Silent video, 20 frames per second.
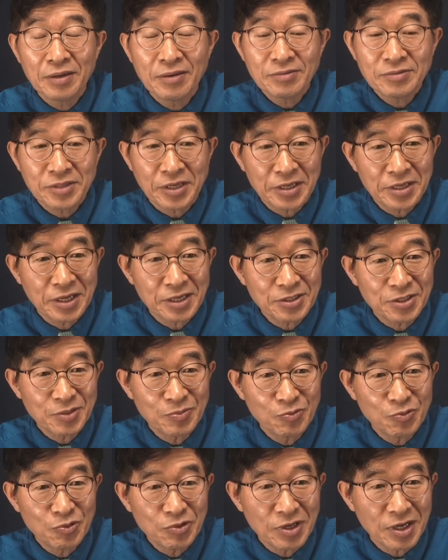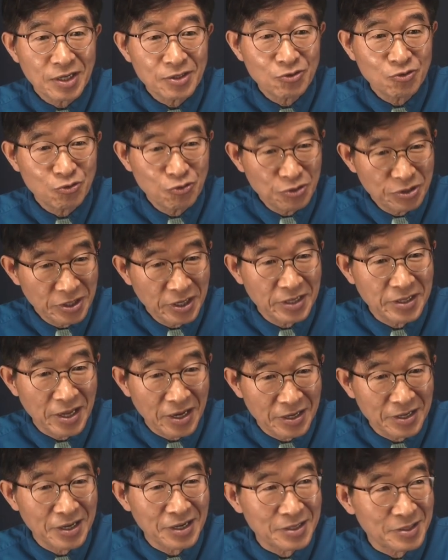제야 전문가가
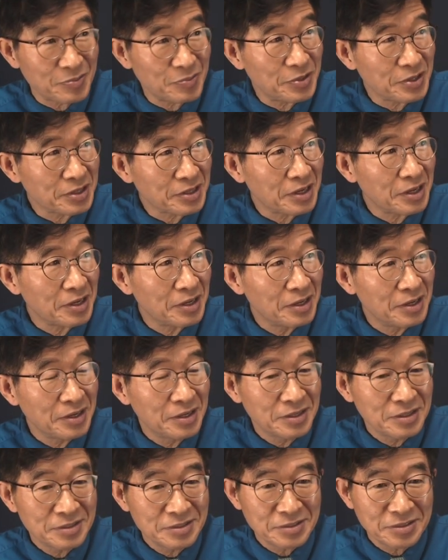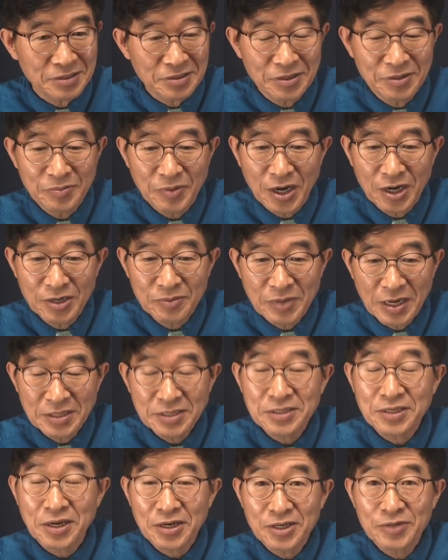추정해낸 거 아닙니까? 예, 어마어마한
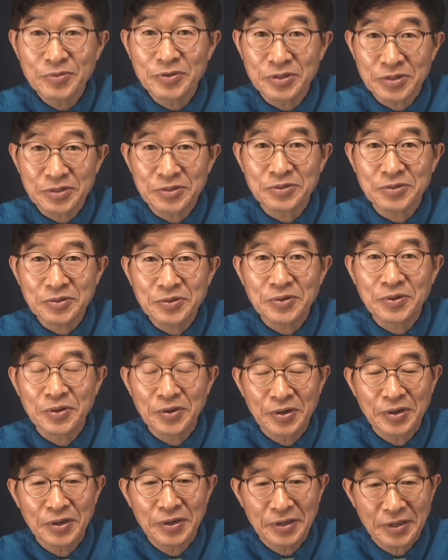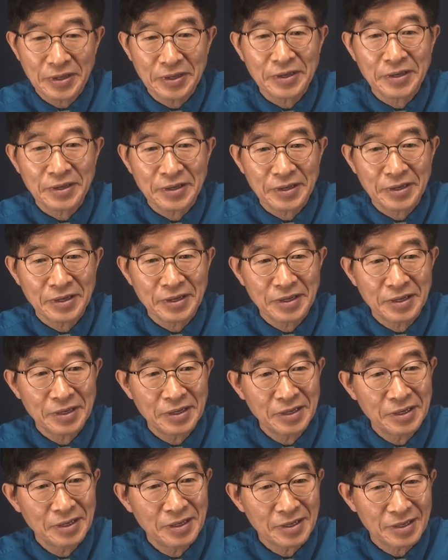작업인 거죠. 예.
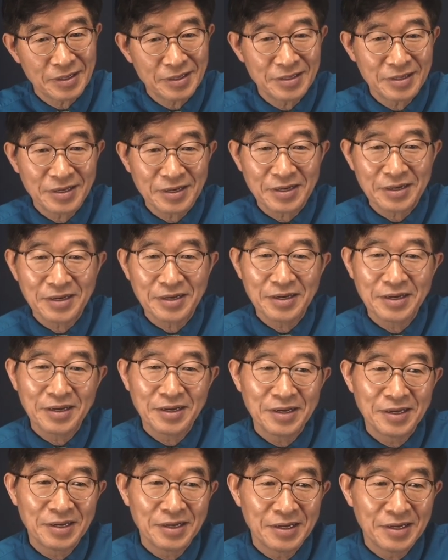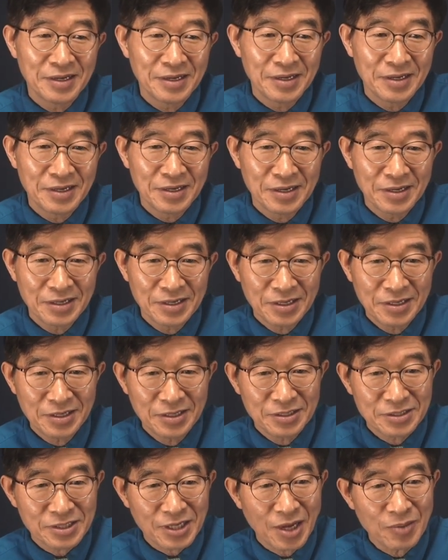그러니까
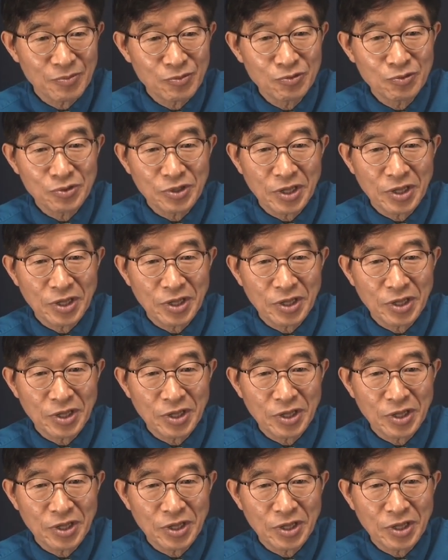이 3구